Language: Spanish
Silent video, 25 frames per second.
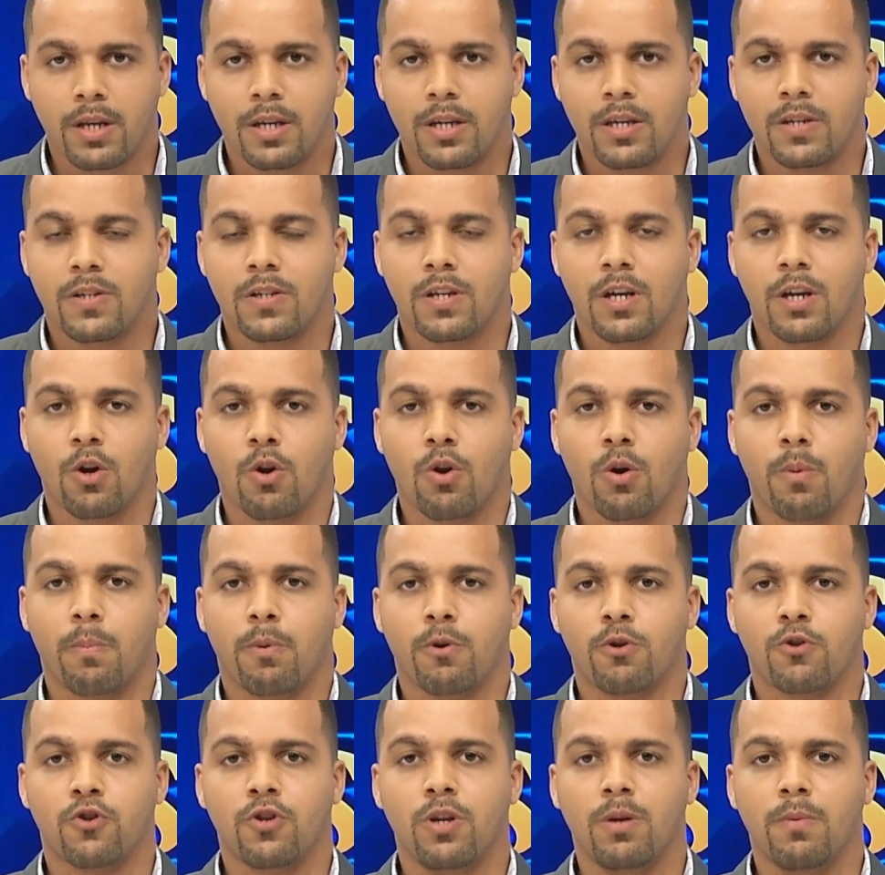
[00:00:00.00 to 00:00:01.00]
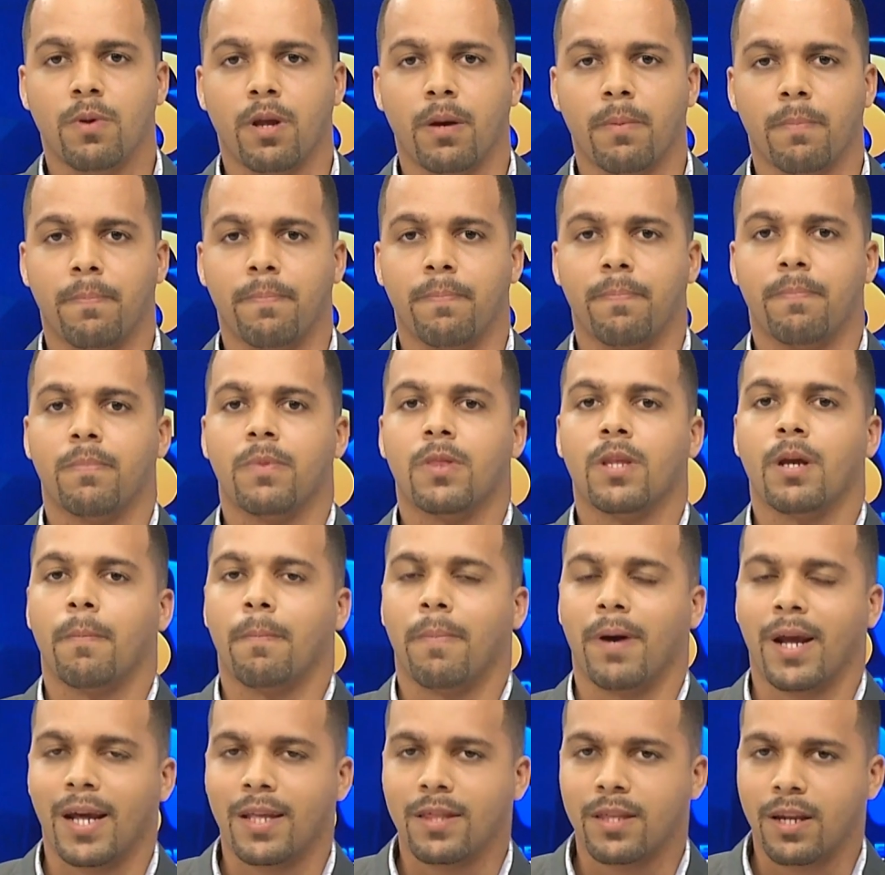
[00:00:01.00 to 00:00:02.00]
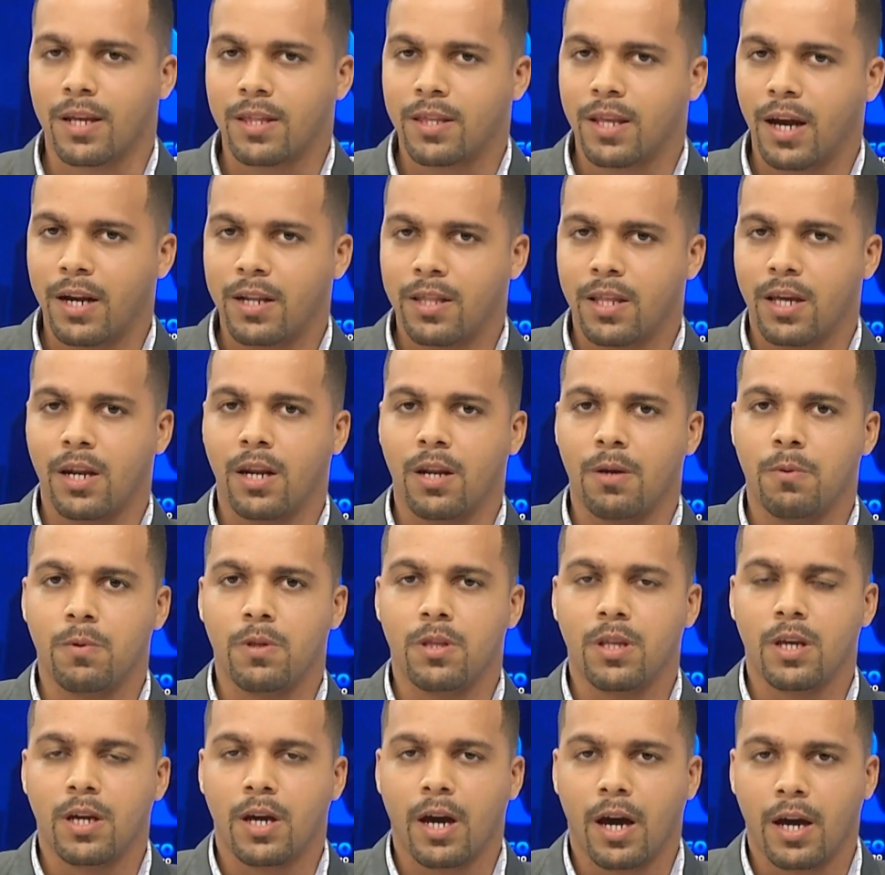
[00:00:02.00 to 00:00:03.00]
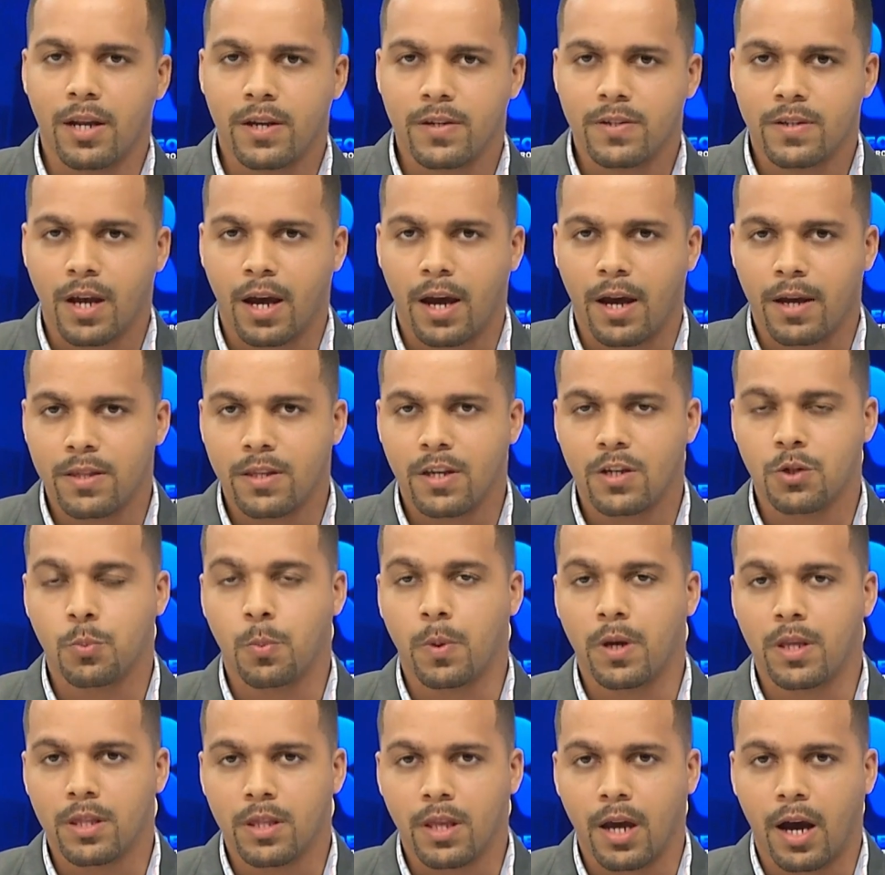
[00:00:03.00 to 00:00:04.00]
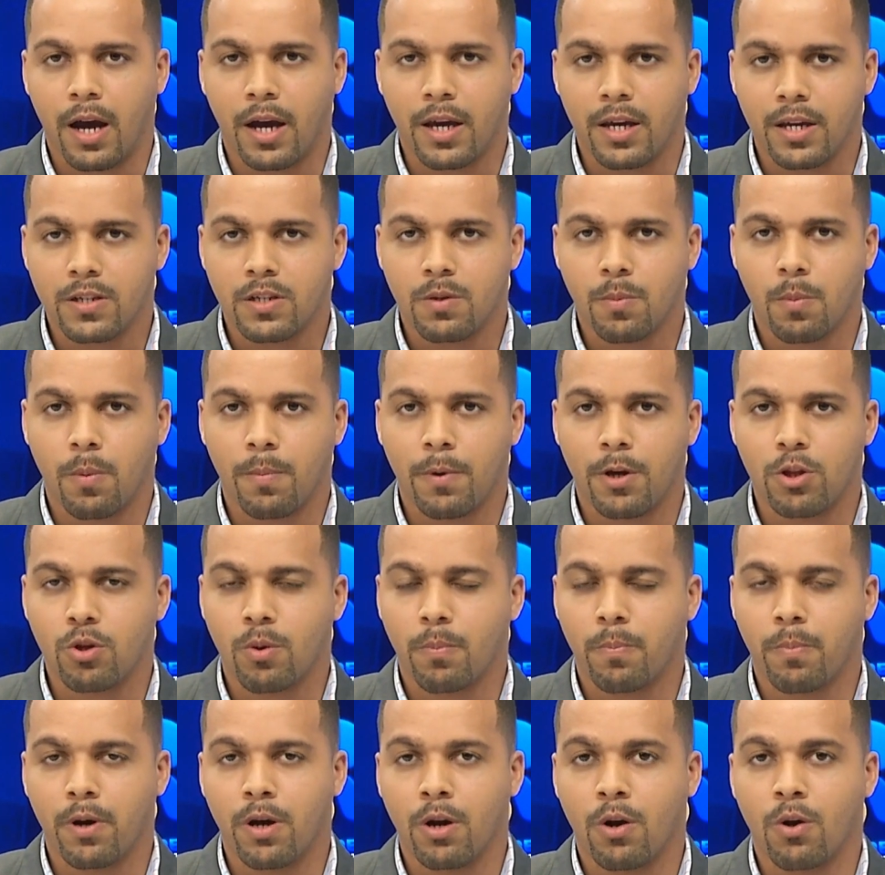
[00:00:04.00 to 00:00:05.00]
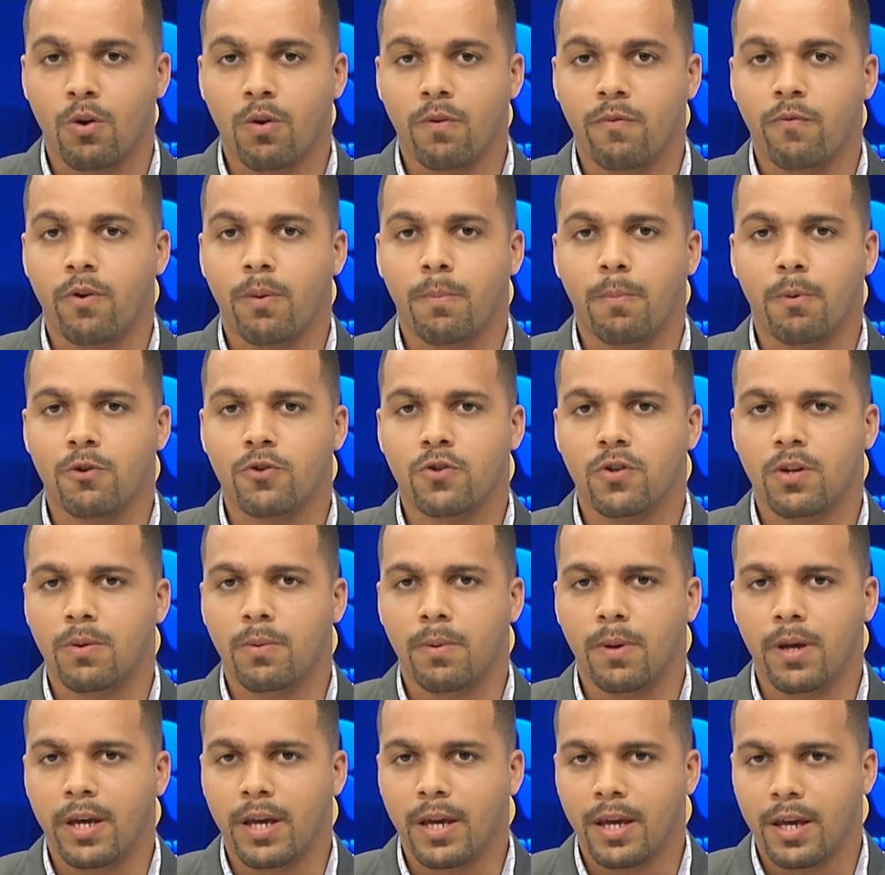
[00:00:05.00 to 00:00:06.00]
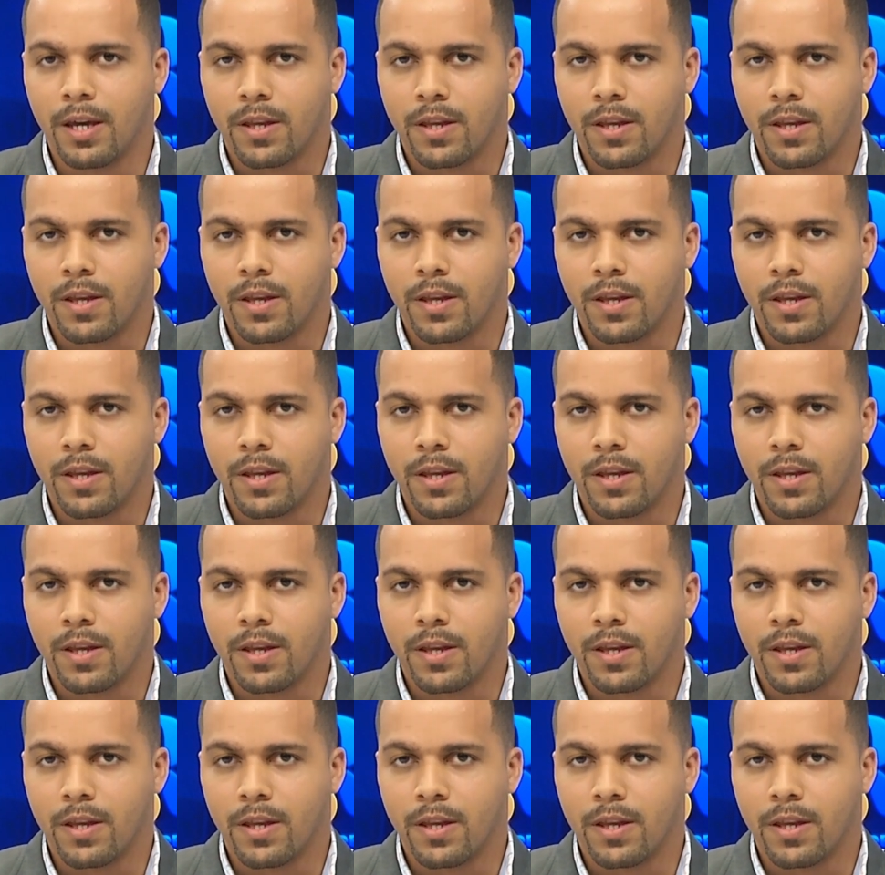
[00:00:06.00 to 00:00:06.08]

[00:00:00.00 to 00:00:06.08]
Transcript: hicieron lo posible para tratar de reivindicar esa desventaja en ese momento, pero no fue posible.